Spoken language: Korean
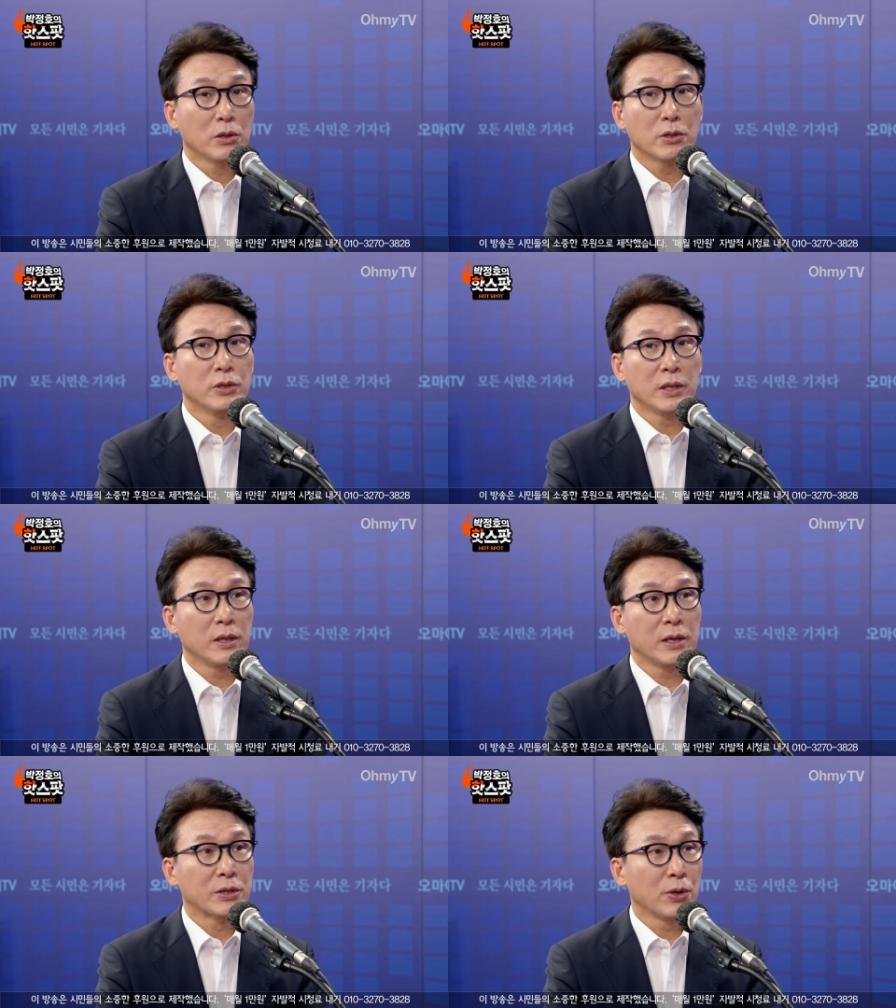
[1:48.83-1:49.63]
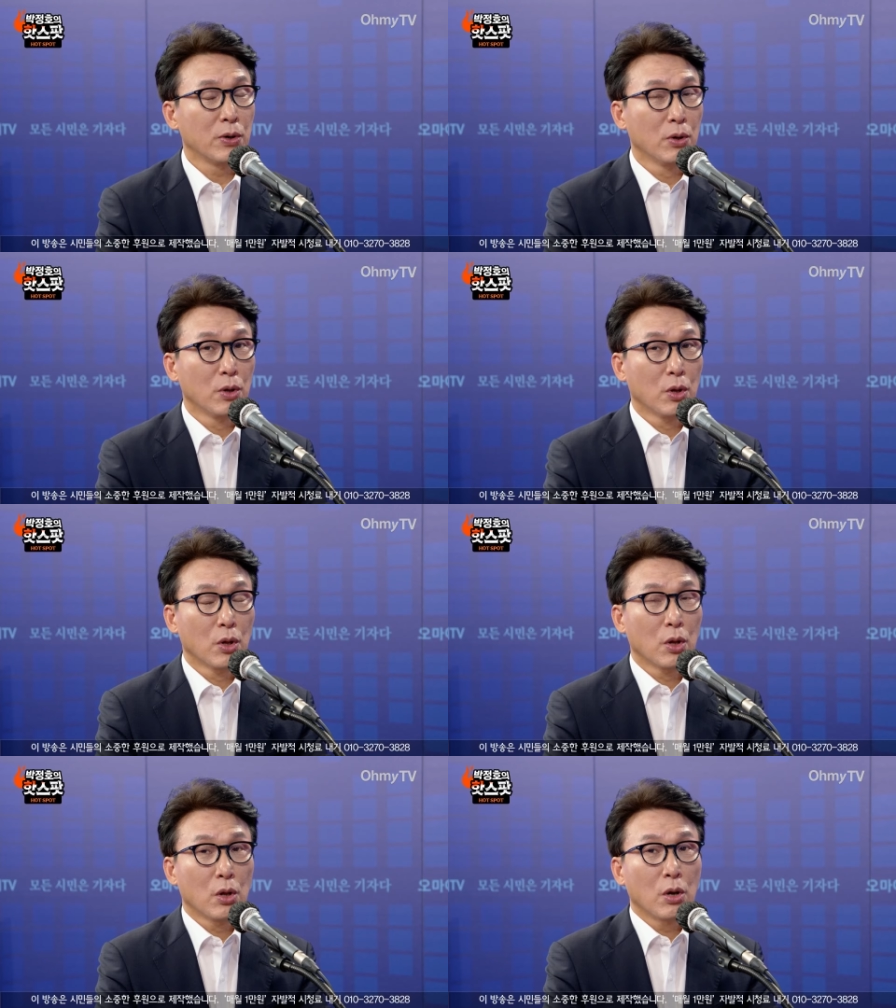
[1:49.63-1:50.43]
그에 대해서
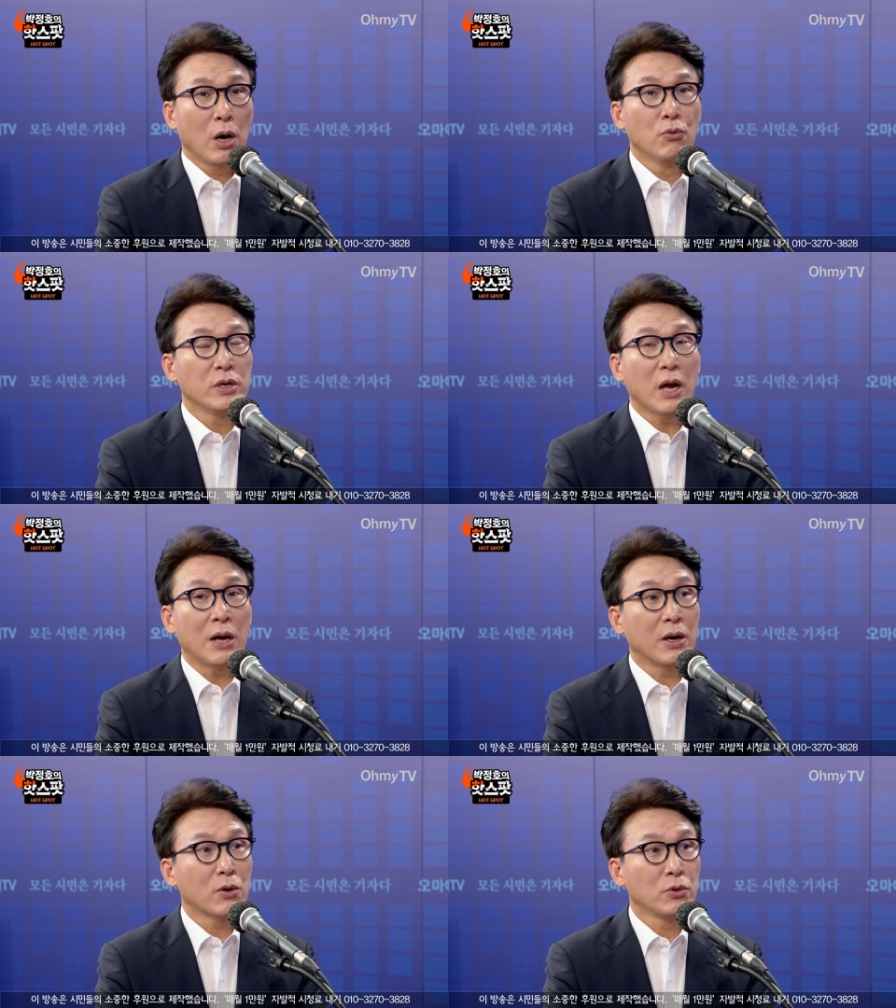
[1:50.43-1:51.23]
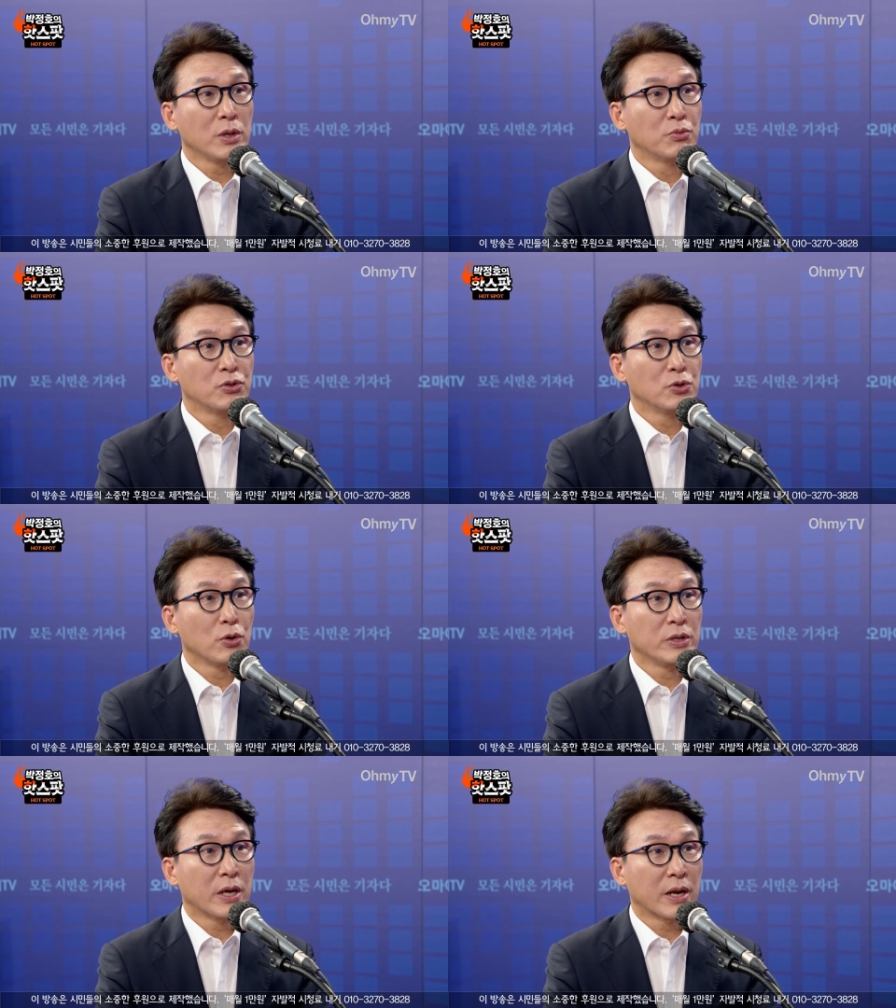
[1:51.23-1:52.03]
아, 우리는 안 할 건데 무슨
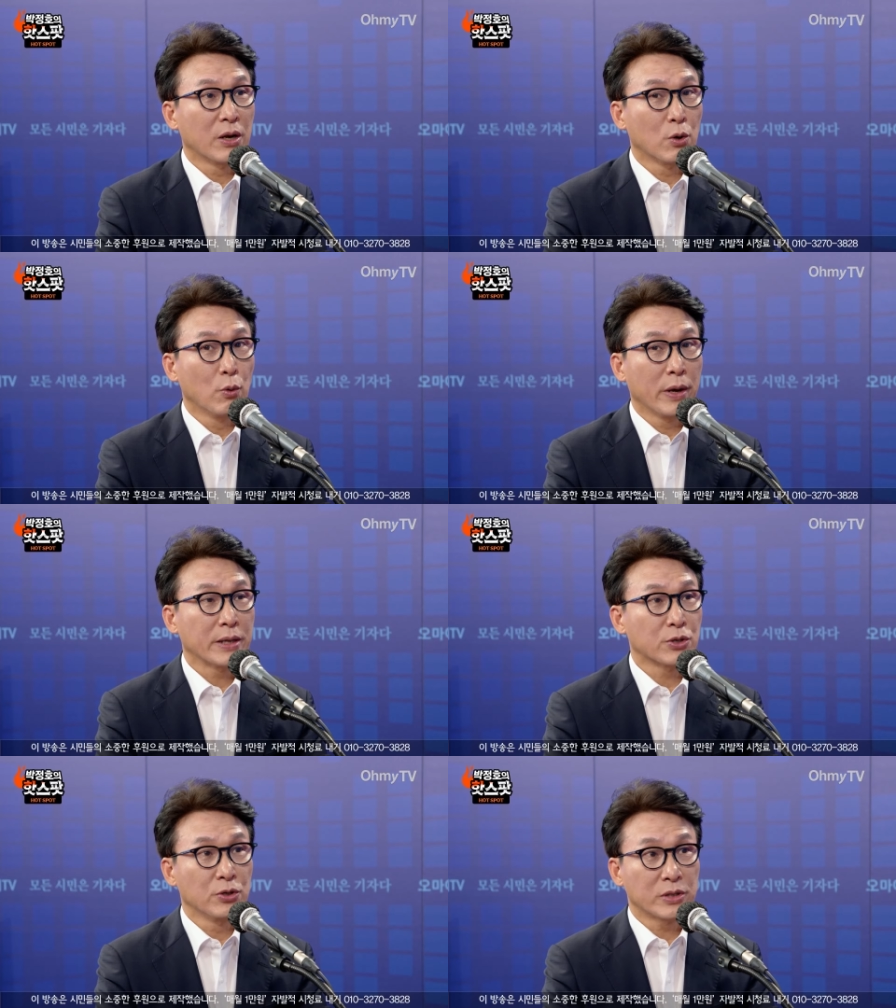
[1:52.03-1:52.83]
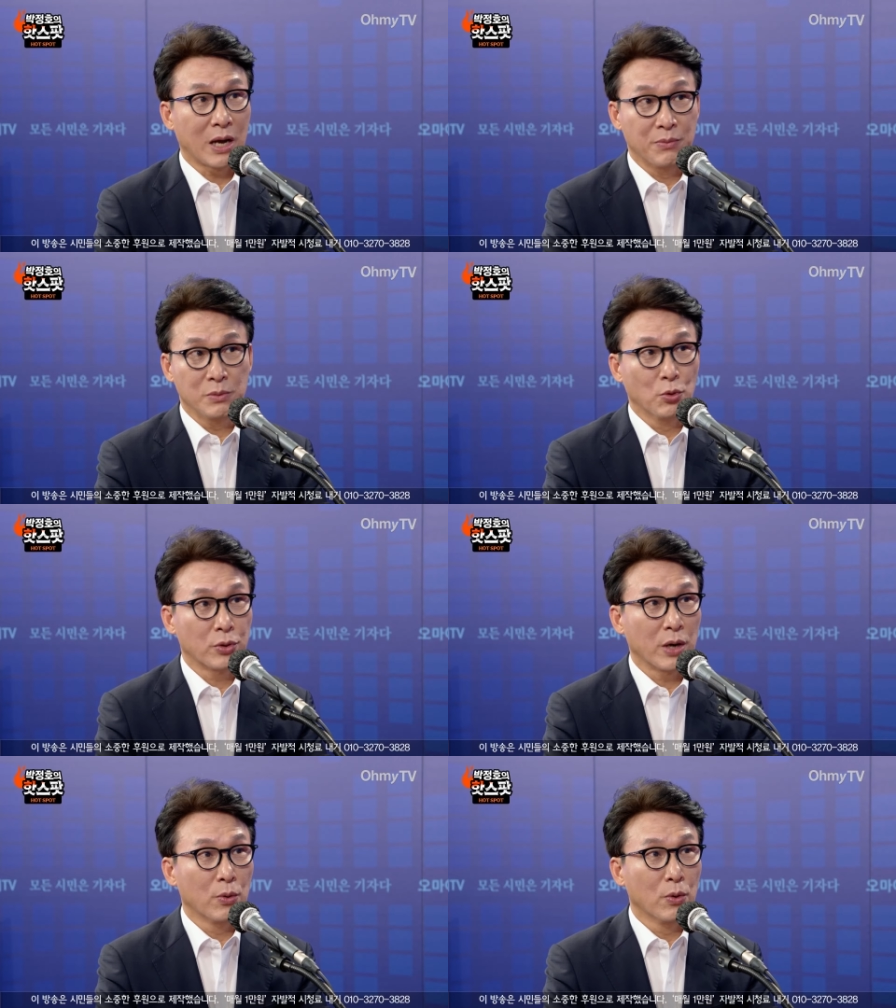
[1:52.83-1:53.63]
소리냐라는 거 외에 전혀 답을
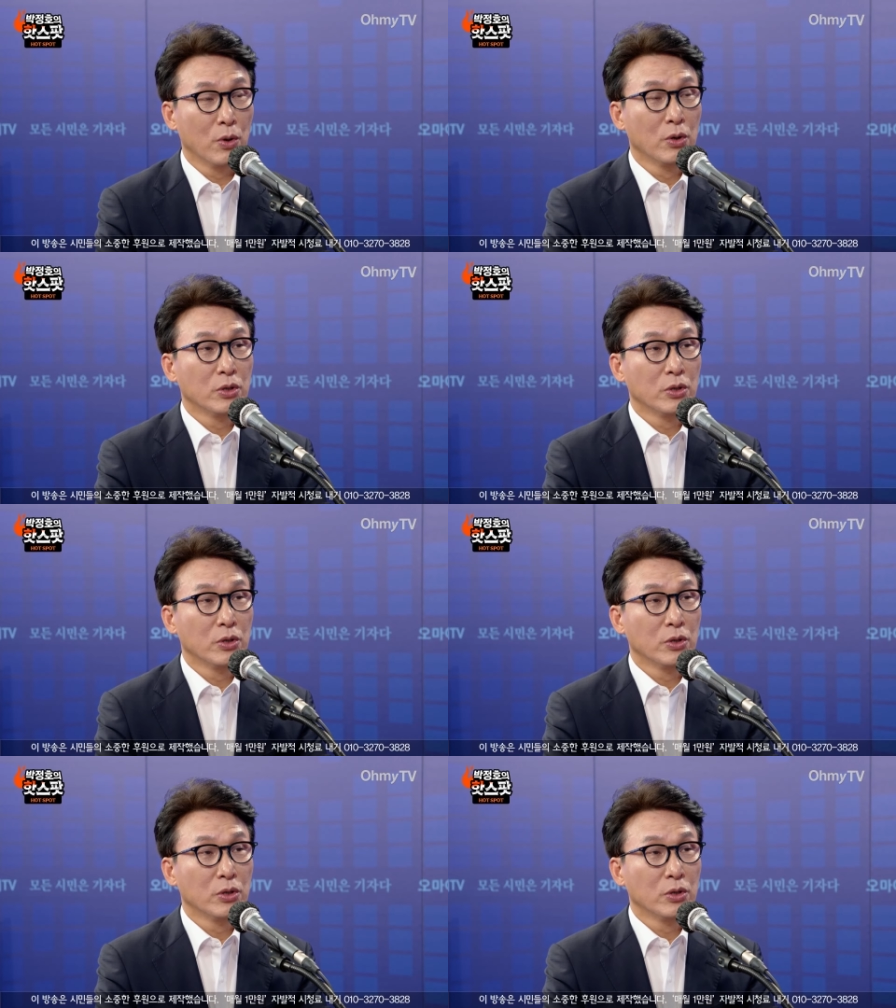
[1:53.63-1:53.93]
못 하고